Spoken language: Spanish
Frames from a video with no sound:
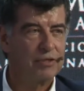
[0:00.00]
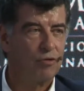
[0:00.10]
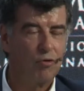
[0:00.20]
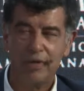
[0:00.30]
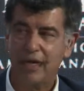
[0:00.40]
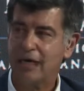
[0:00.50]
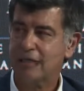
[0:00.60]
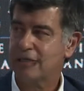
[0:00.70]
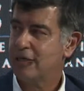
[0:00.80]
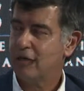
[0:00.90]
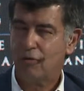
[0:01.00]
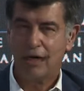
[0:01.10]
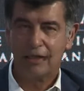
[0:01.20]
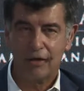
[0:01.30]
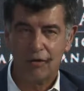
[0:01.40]
colombianas con
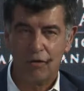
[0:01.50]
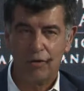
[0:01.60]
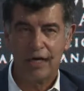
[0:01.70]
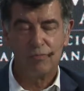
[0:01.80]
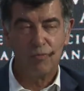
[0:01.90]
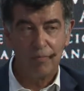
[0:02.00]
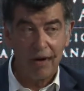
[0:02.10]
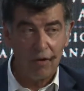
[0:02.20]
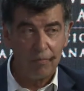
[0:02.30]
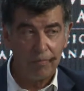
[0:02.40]
la tecnología es muy bajo.